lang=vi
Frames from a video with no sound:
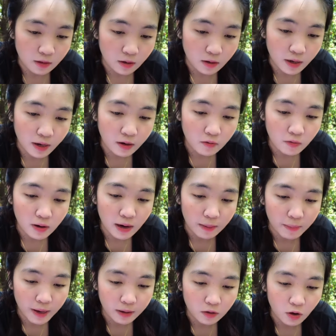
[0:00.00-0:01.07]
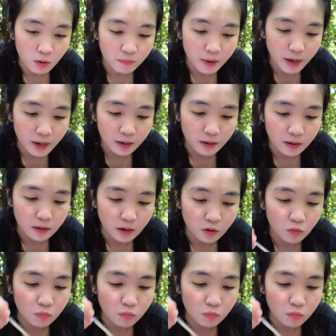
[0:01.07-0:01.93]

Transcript: trời nắng quá làm ăn chó mát cái này